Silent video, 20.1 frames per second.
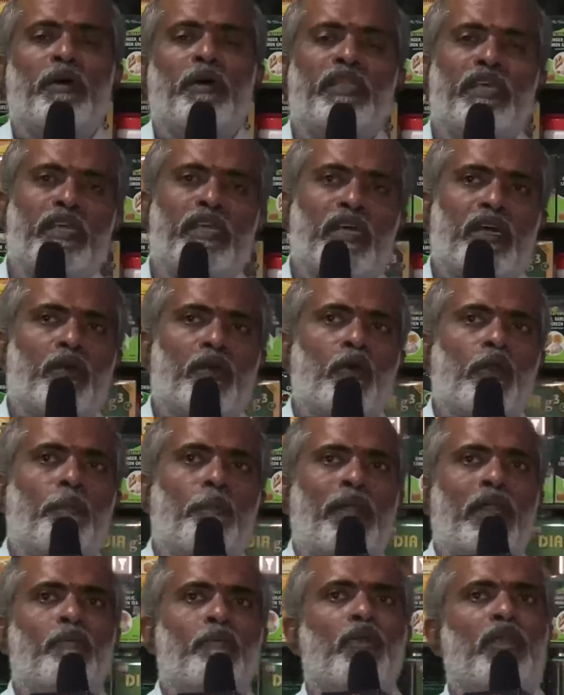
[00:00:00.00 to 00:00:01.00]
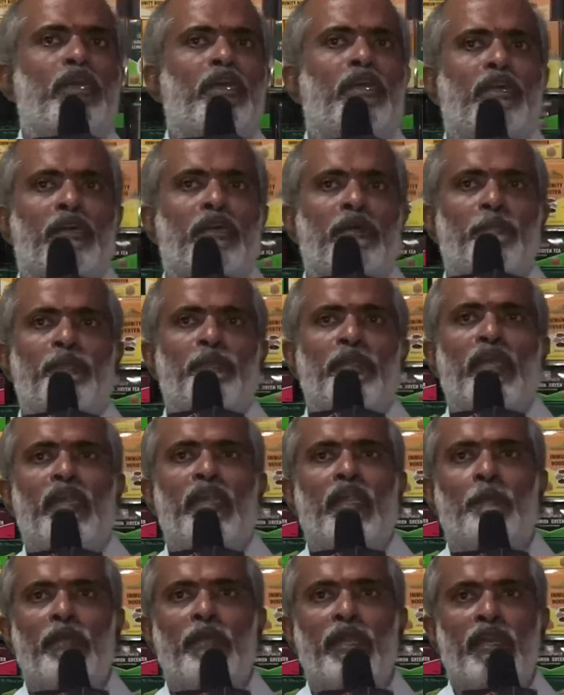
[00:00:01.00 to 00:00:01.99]
பார்த்திங்கன்னா ஒரு பழமொழி இருக்குது
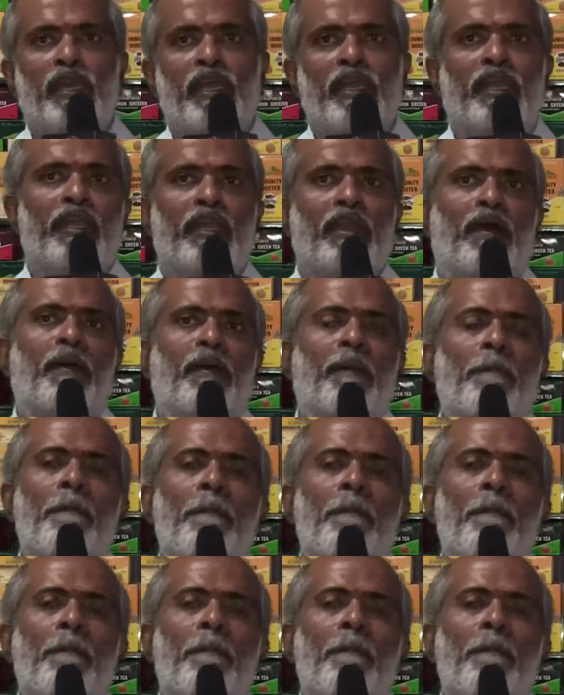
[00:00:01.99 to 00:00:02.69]
என்ன அப்படின்னு கேட்டிங்கன்னா